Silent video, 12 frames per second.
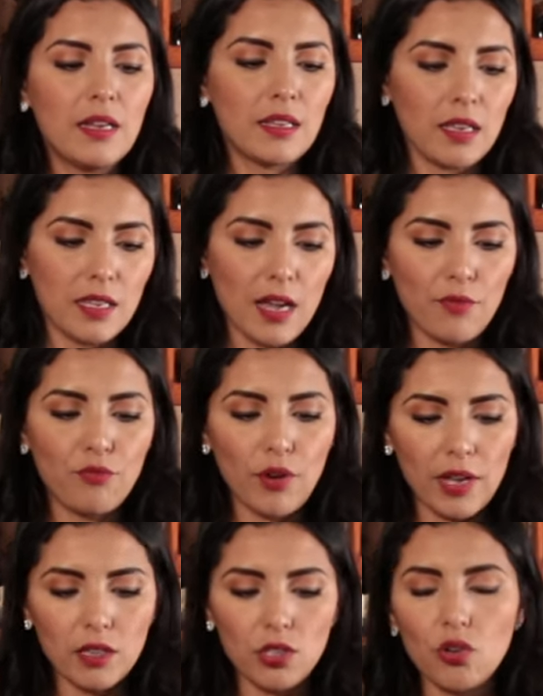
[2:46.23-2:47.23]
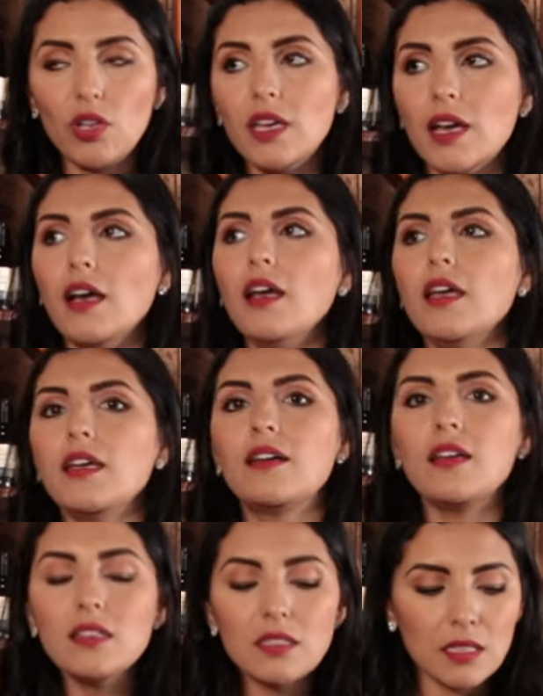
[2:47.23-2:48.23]
que ya fue en teoría en
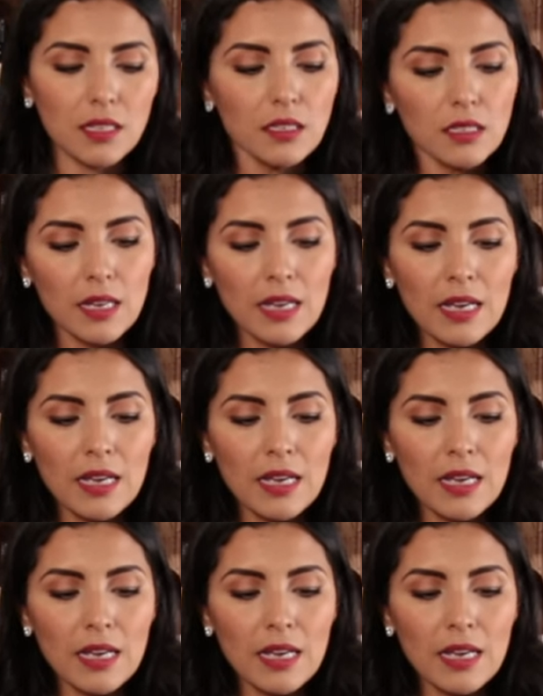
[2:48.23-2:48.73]
Christie's.